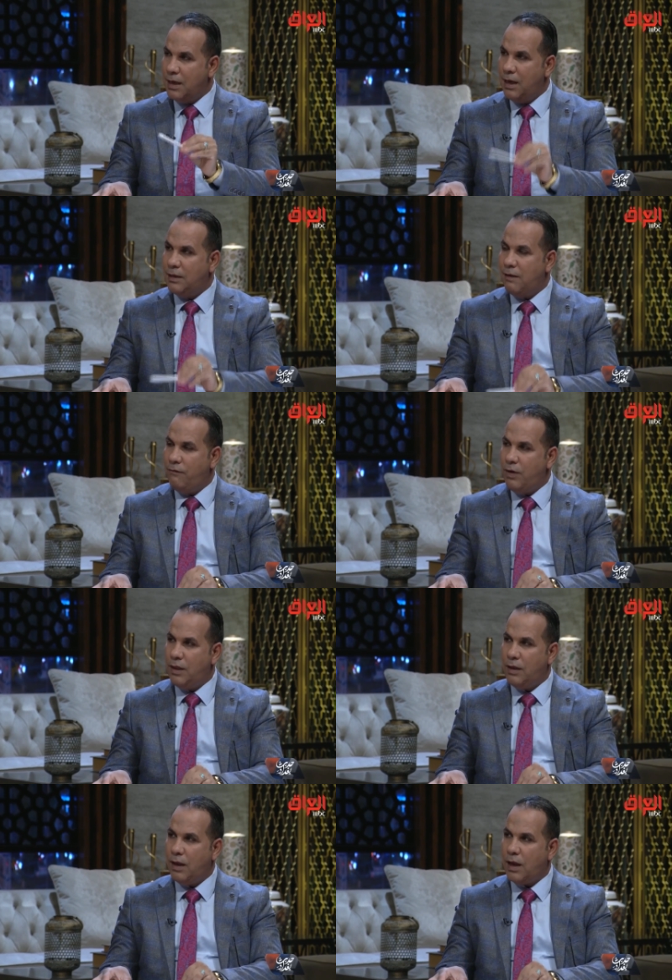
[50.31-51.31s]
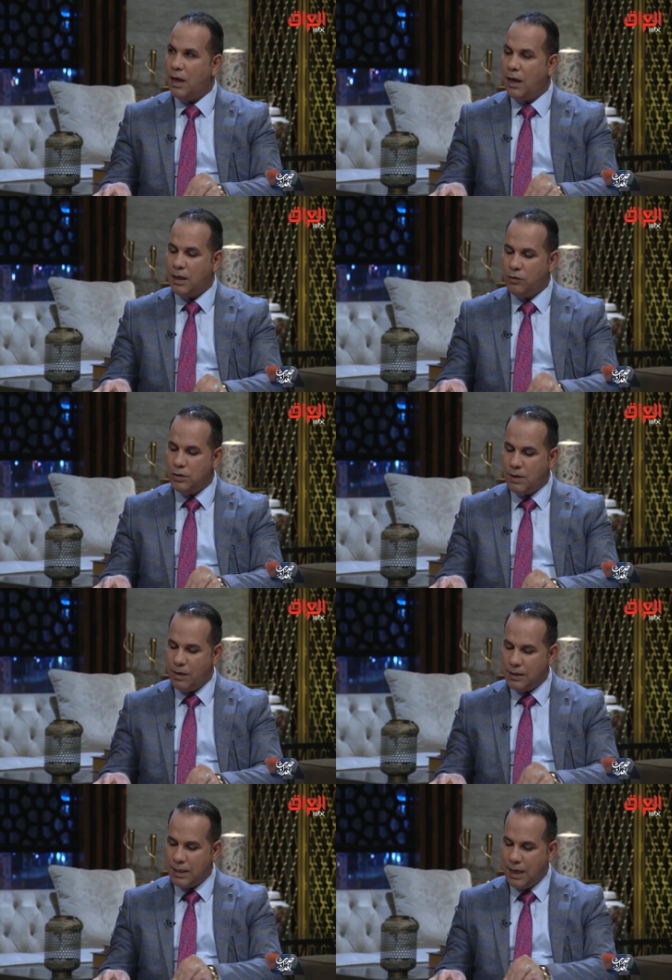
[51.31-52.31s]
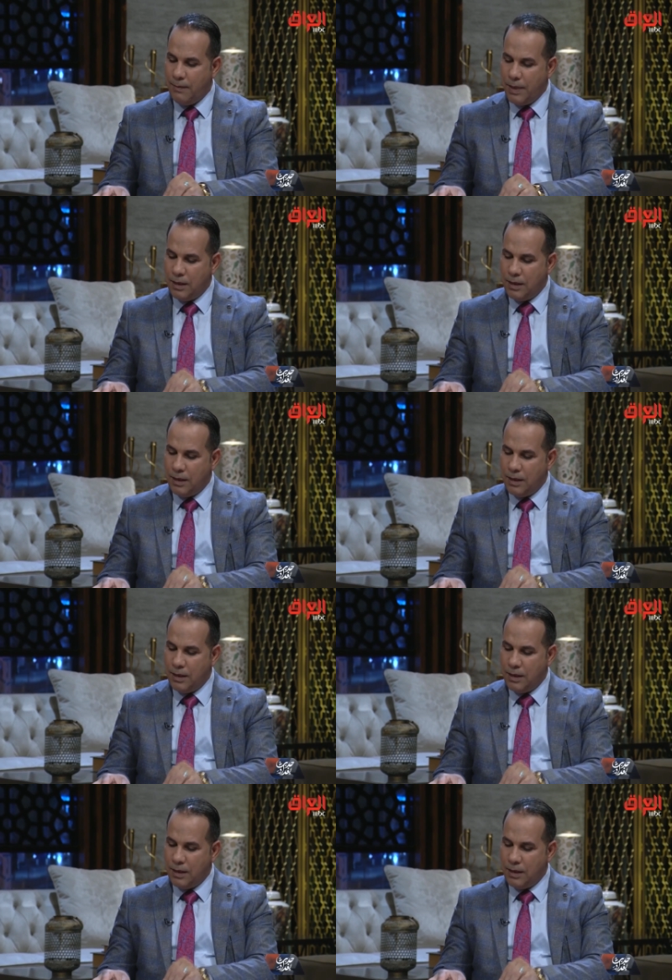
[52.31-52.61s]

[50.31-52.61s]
لتنفيذ قرارات حزم الاصلاح